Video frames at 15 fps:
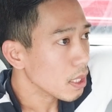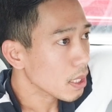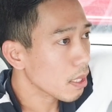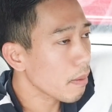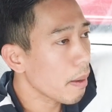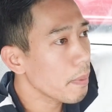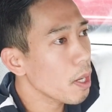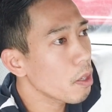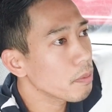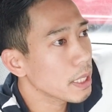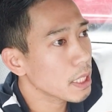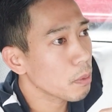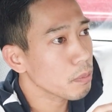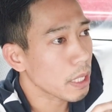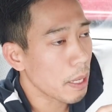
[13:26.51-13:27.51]
các bạn biết không thì
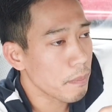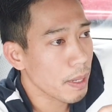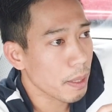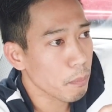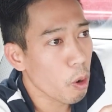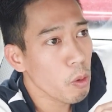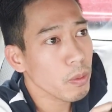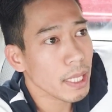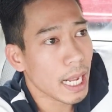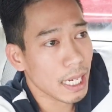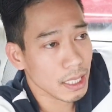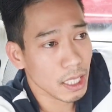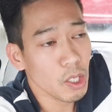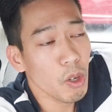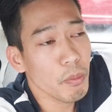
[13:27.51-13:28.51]
trong tiệm là bốn thằng là
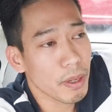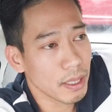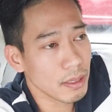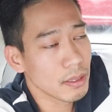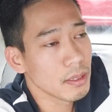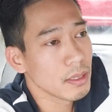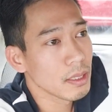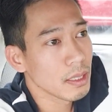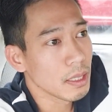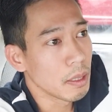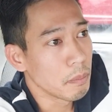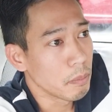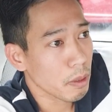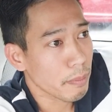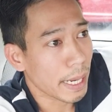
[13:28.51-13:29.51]
tính luôn mình
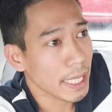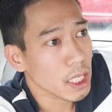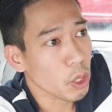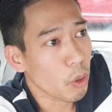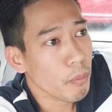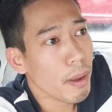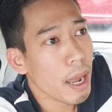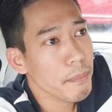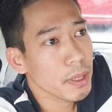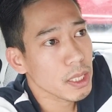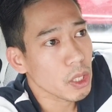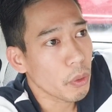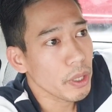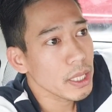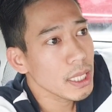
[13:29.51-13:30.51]
17 tuổi 30
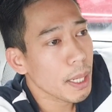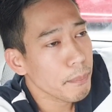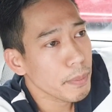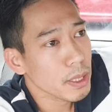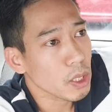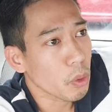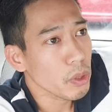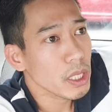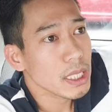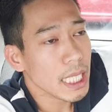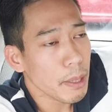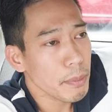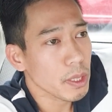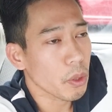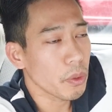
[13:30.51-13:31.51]
tuổi 50 tuổi
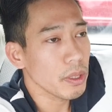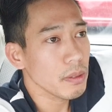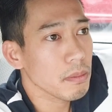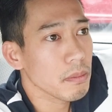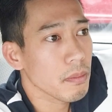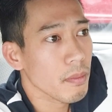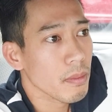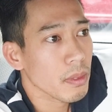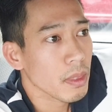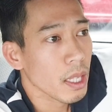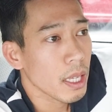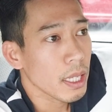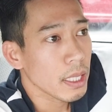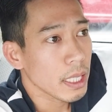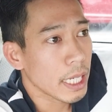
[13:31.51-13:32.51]
60 tuổi
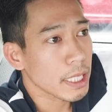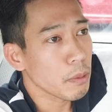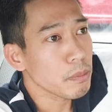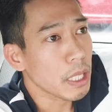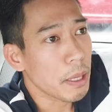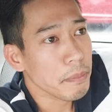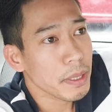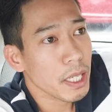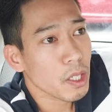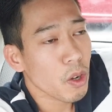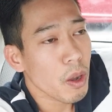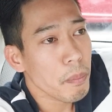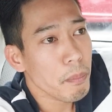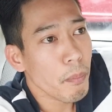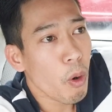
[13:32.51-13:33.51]
thì trong tiệm kia
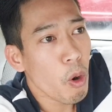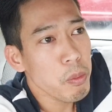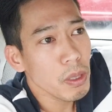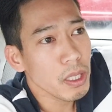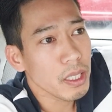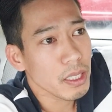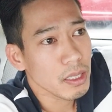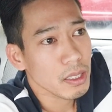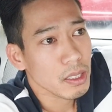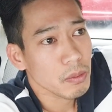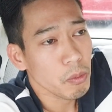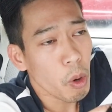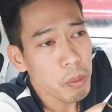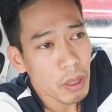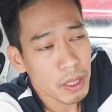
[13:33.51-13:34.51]
có bốn người
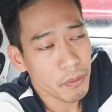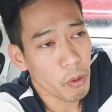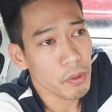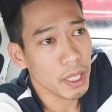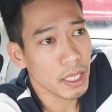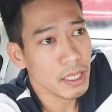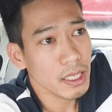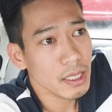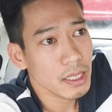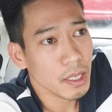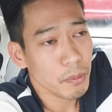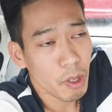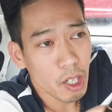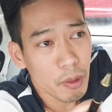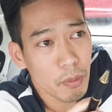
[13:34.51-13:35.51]
bốn người phụ nữ
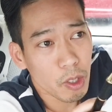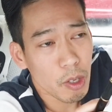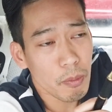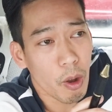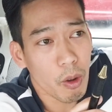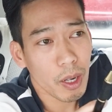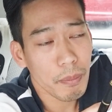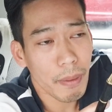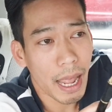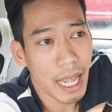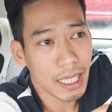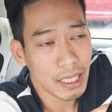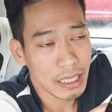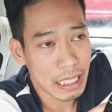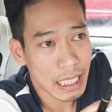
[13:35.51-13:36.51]
trong đó có có một cái
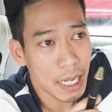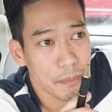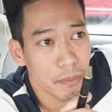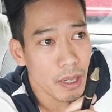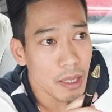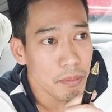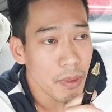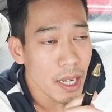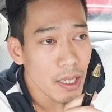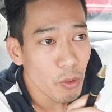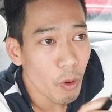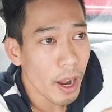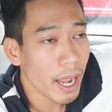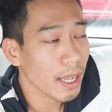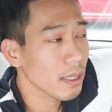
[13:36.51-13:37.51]
bà từ Việt Nam mới mới
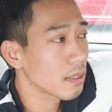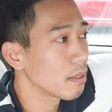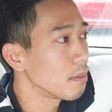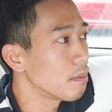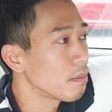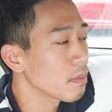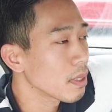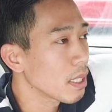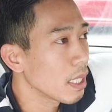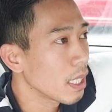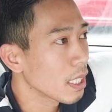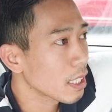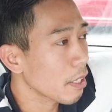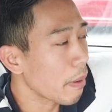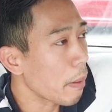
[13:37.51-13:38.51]
qua
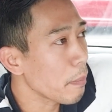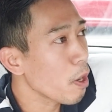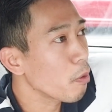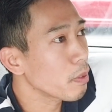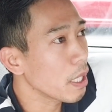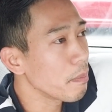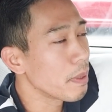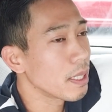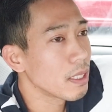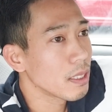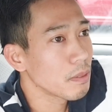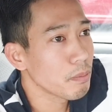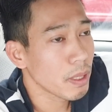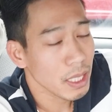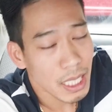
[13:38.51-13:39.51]
các bạn biết không thì
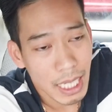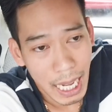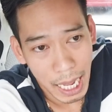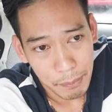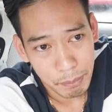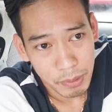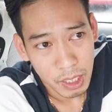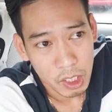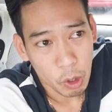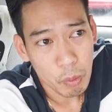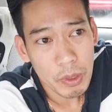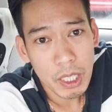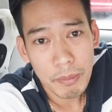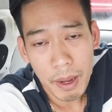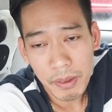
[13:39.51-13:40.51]
mình mình đi làm thì
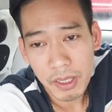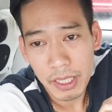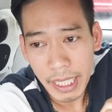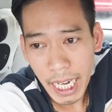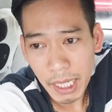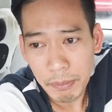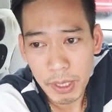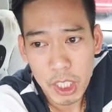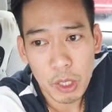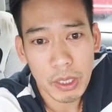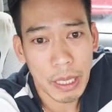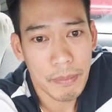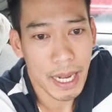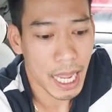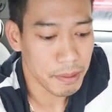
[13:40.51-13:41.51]
cũng như bao người khác mình vô
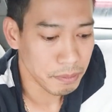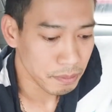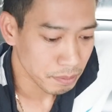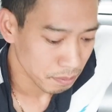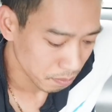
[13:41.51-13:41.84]
tiệm làm